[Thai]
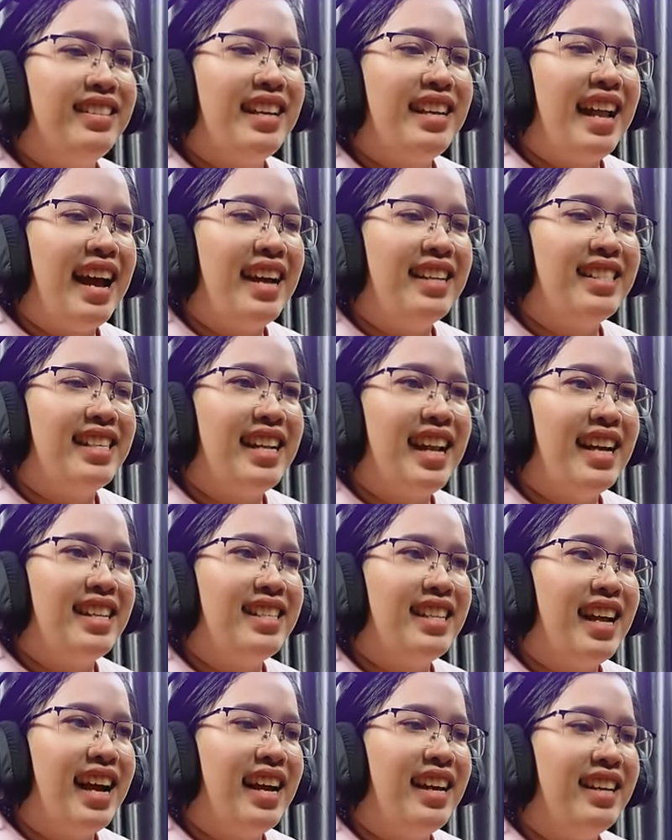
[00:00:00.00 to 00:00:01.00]
ใช้ได้ใช้ได้
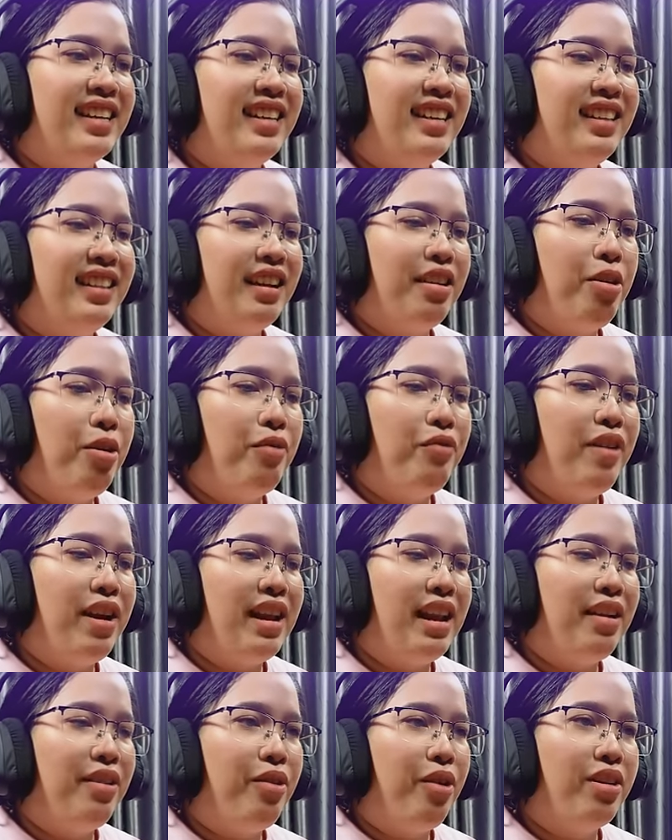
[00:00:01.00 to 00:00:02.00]
ใช้ได้แต่กองไฟ
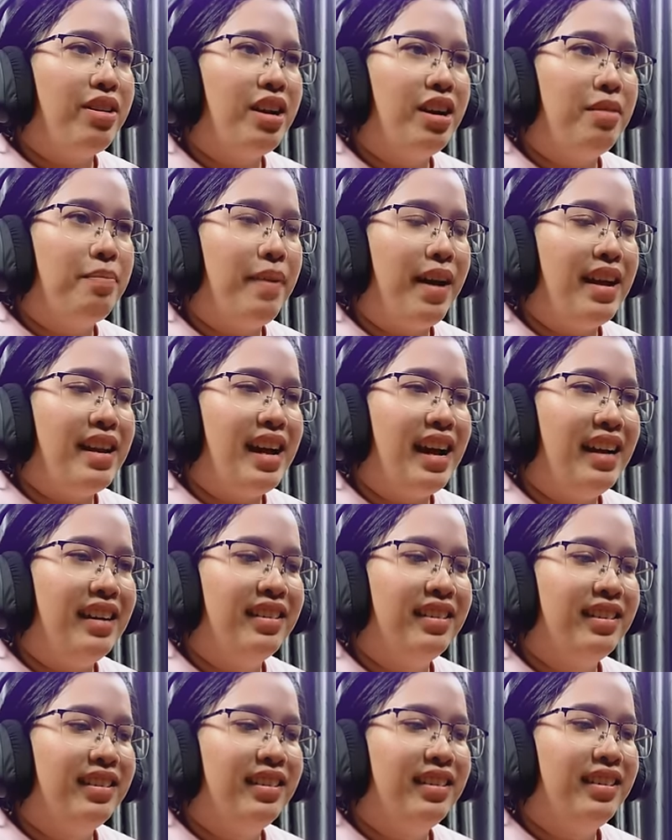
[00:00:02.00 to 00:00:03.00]
นั้นร้อนเกินไปนะ
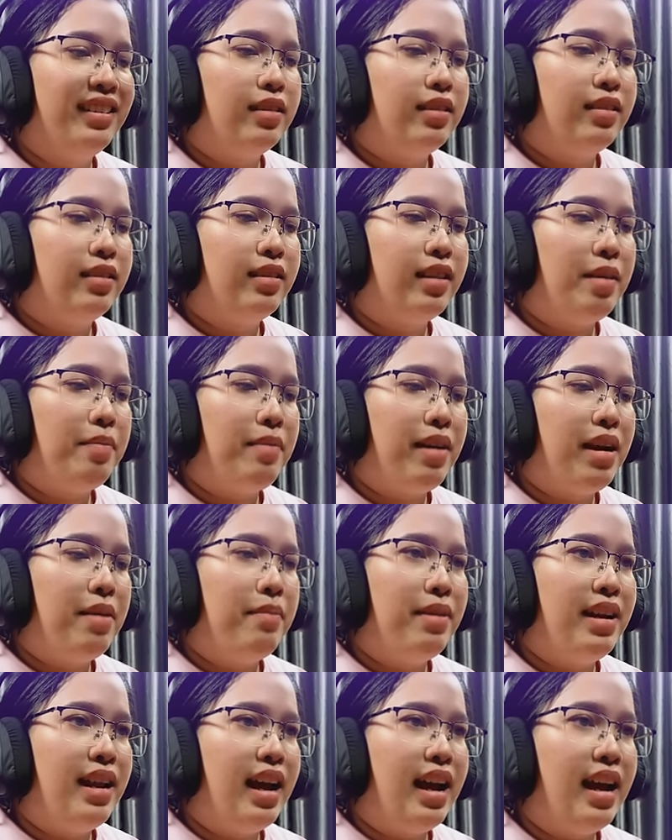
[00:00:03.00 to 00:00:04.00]
ใส่ไม้
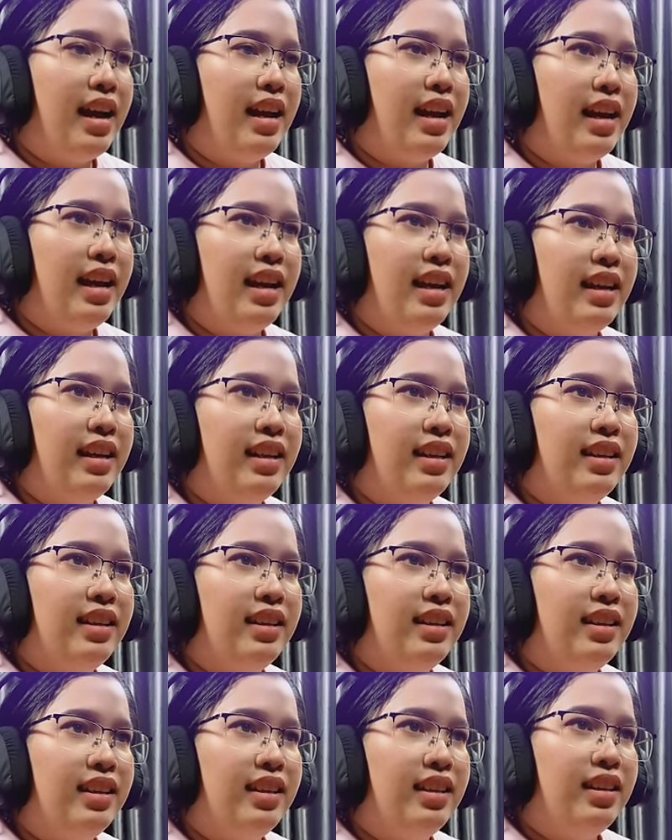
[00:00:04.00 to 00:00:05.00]
ไม่ได้แฮะ
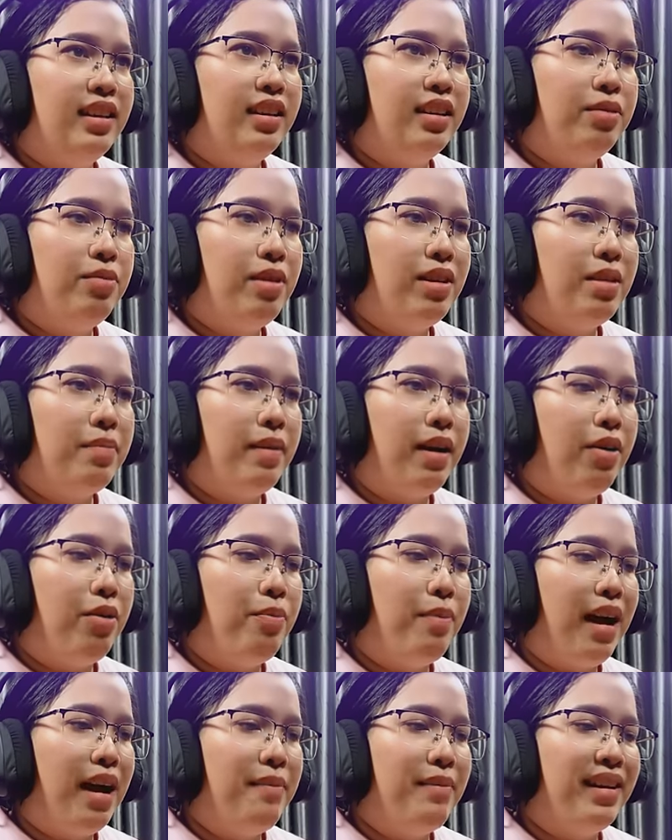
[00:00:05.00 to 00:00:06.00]
นึกว่าจะเผา
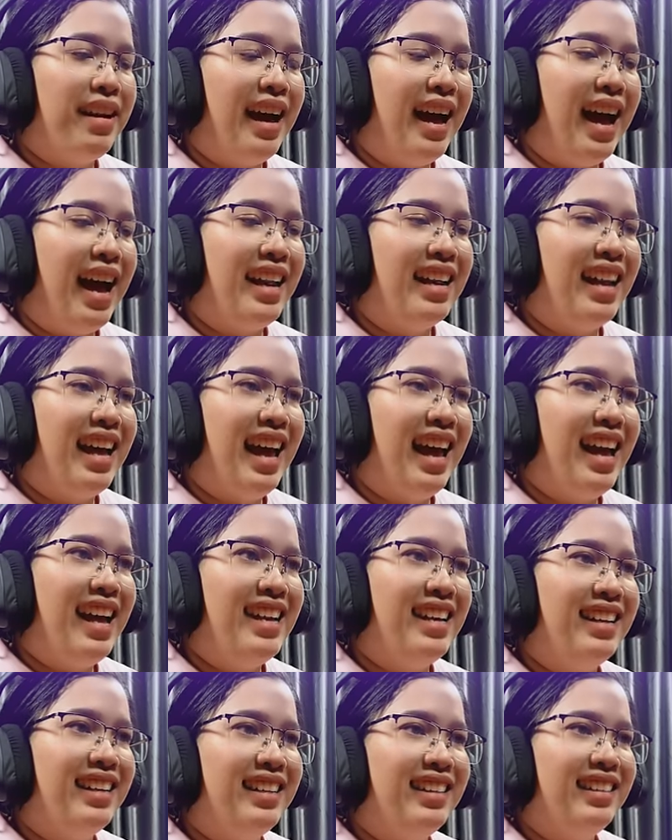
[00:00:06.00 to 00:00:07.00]
ไม้เป็นถ่านได้
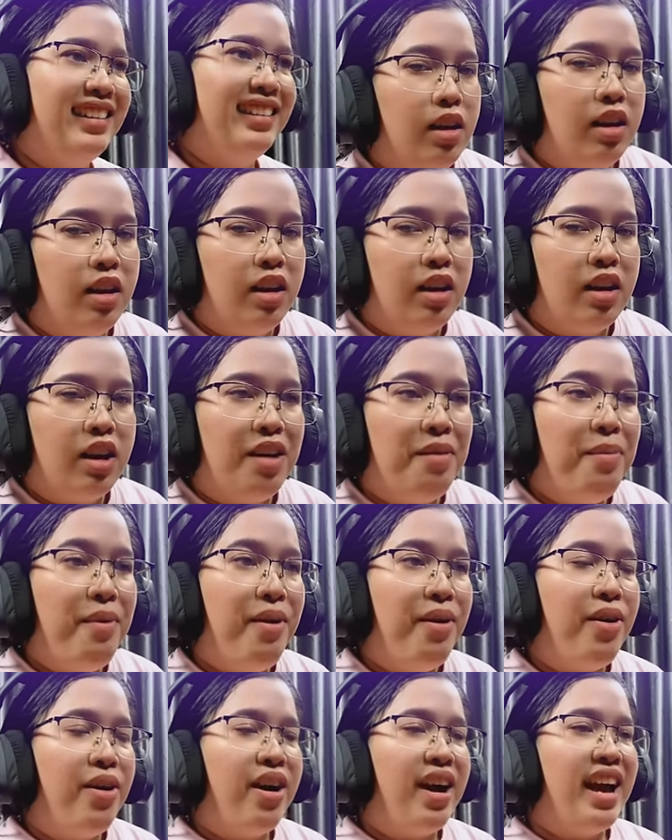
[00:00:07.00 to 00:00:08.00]
เขา
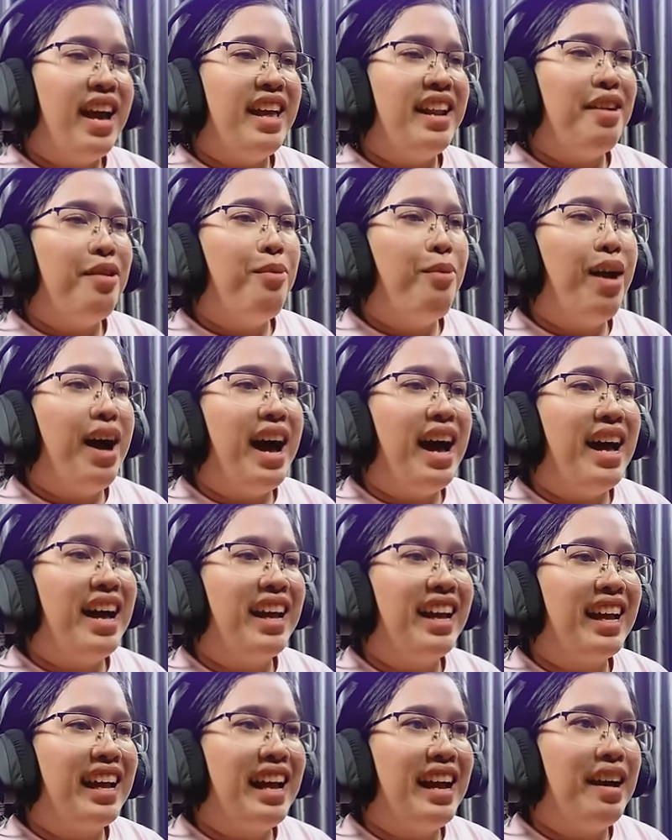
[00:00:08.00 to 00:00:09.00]
บอกให้ระวั
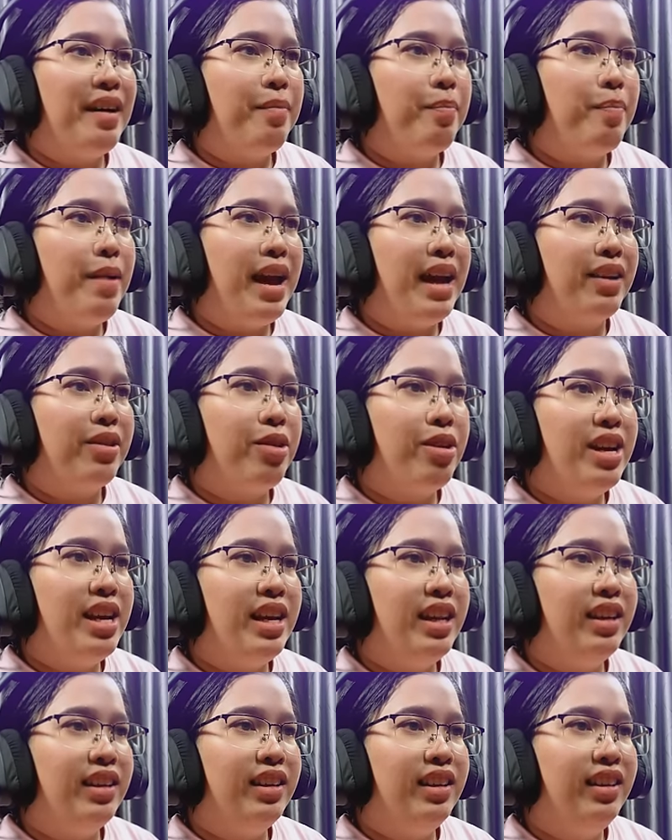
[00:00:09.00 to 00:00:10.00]
งค่ะ8ก้อน
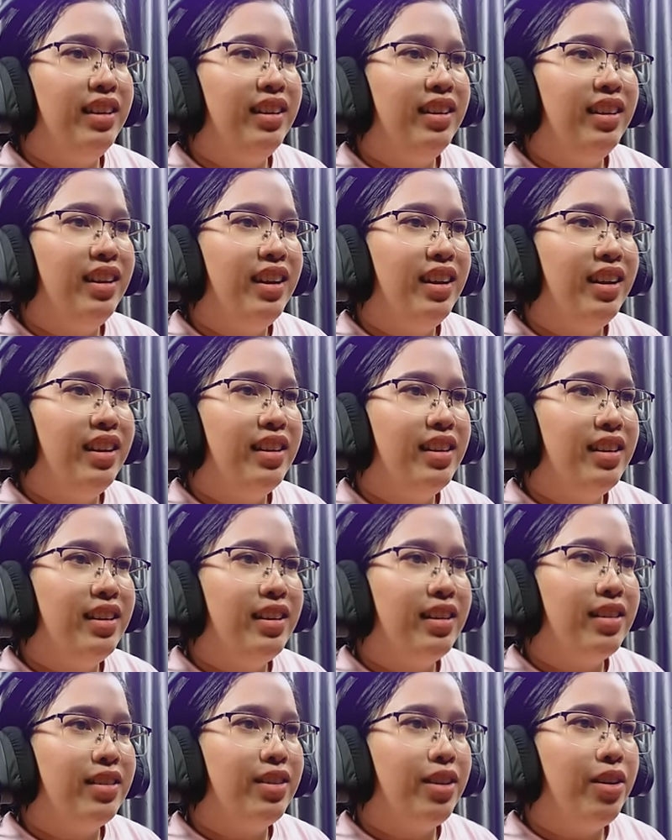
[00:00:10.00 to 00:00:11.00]
หิน
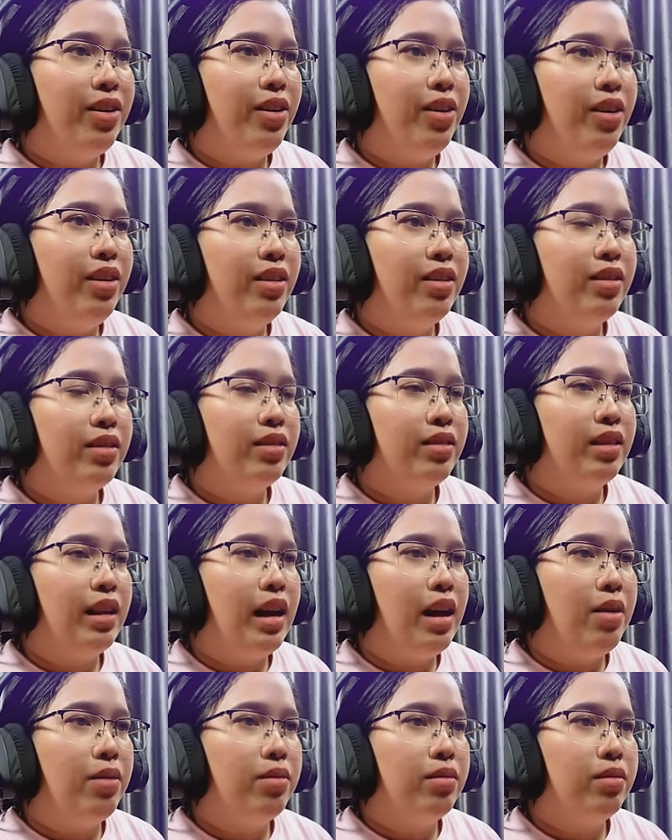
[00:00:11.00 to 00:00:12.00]
1 2
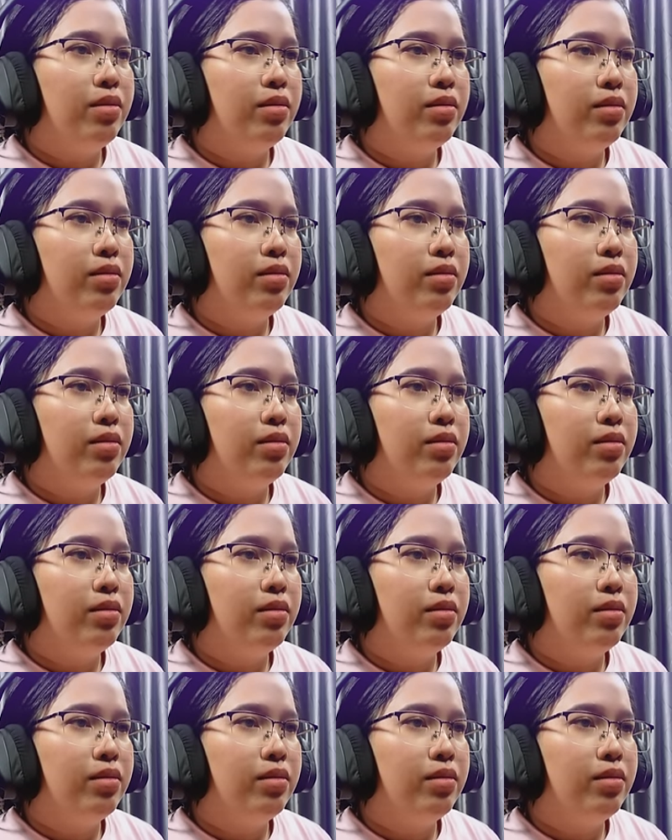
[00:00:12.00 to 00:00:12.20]
อ้าว